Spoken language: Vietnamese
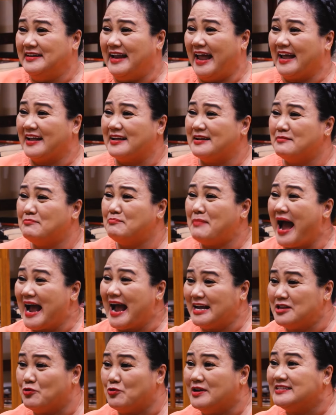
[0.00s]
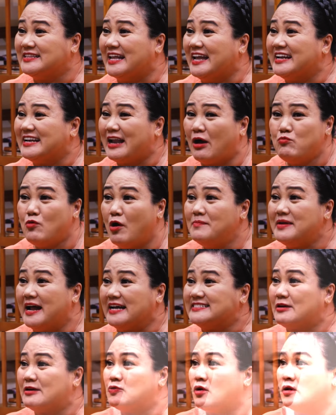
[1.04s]
nè ba cái chuyện tiền nông hổng
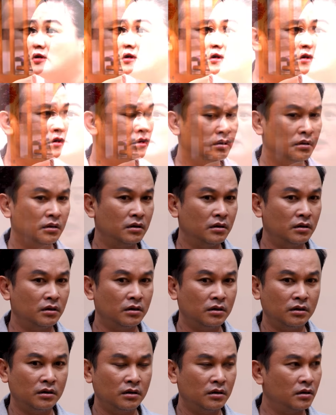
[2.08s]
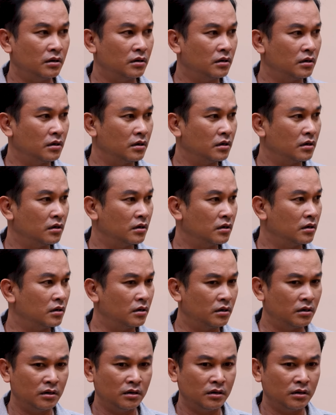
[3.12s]
đài sao rồi hả nợ nần tùm lum mà